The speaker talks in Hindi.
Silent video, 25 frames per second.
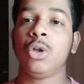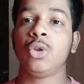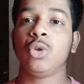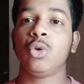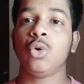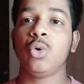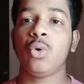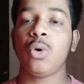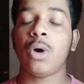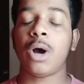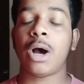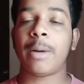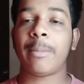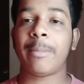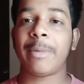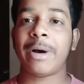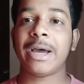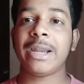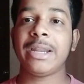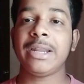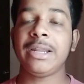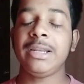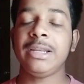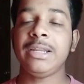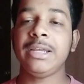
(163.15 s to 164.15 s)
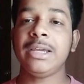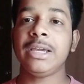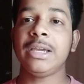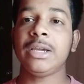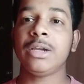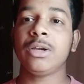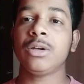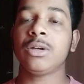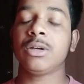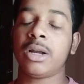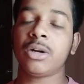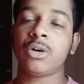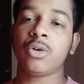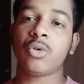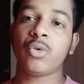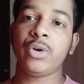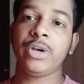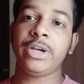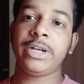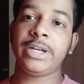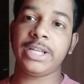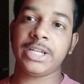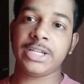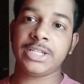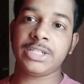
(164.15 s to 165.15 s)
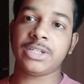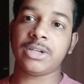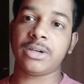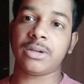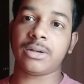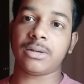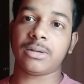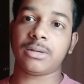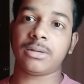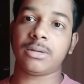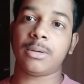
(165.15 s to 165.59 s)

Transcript: तो हमारे लिए हर कोई टीचर